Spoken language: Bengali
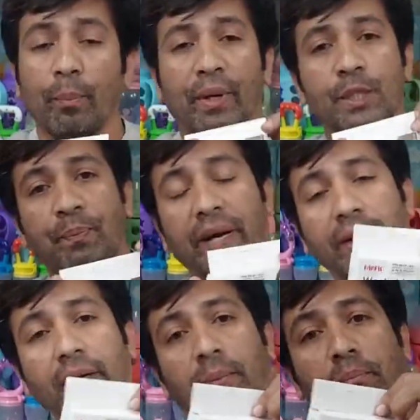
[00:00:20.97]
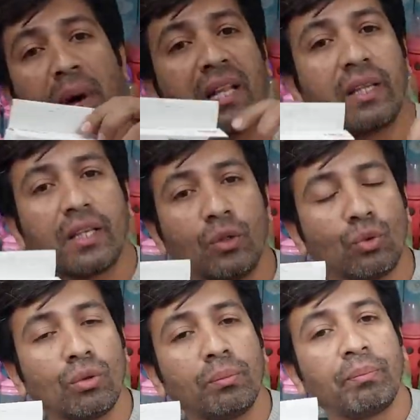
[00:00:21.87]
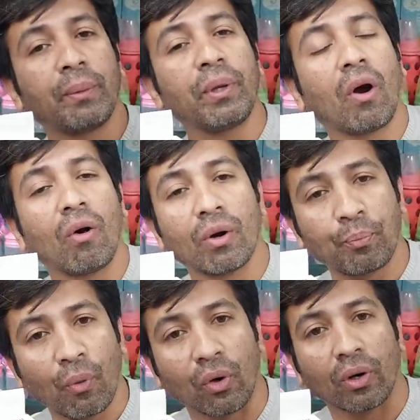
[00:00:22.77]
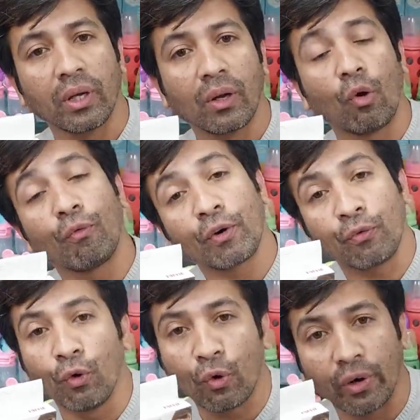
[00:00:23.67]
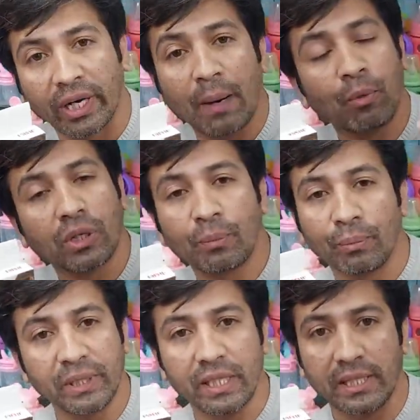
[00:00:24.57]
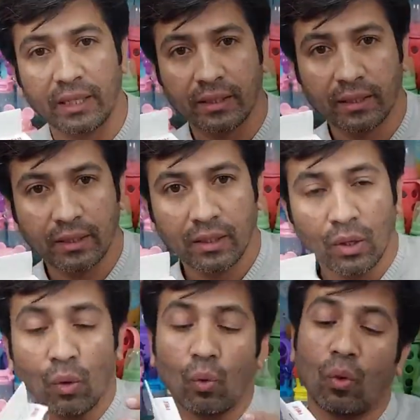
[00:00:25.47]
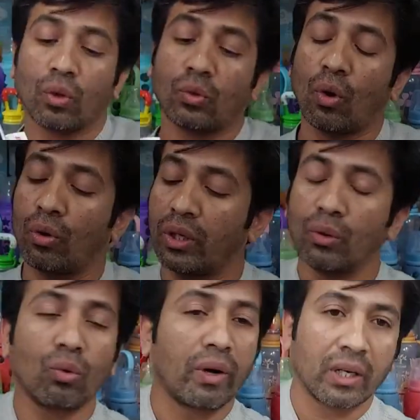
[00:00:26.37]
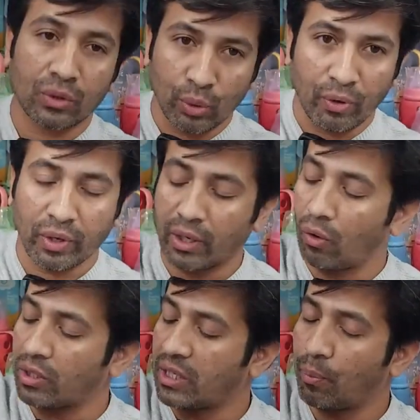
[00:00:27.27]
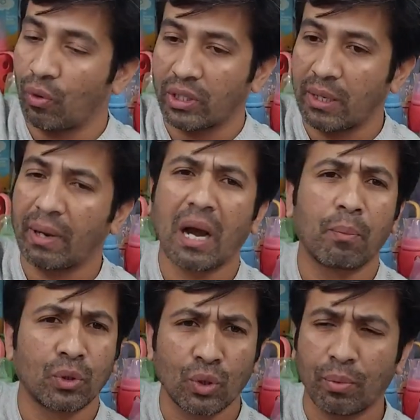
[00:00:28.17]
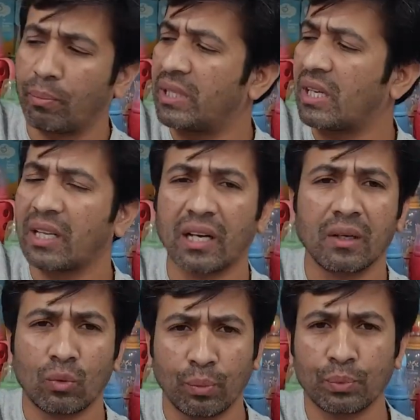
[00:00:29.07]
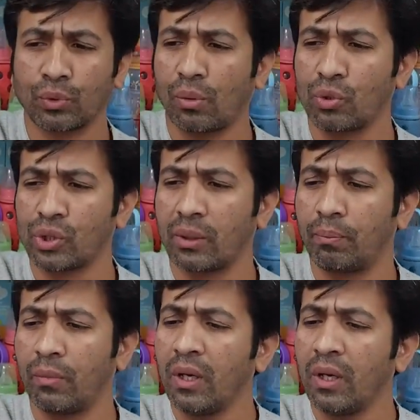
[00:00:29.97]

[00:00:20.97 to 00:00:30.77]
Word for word: এটা হলো বেস্ট প্যাড মাদের কিন্তু বেবি হওয়ার পর ওভারফ্লো করে কাপড় টাপড় ভিজে যায় আচ্ছা তখন কিন্তু অনেক সময় অনেকে লজ্জায় পড়ে যায় বা কাপড় চাপড় ভিজা থাকলে খুব সমস্যা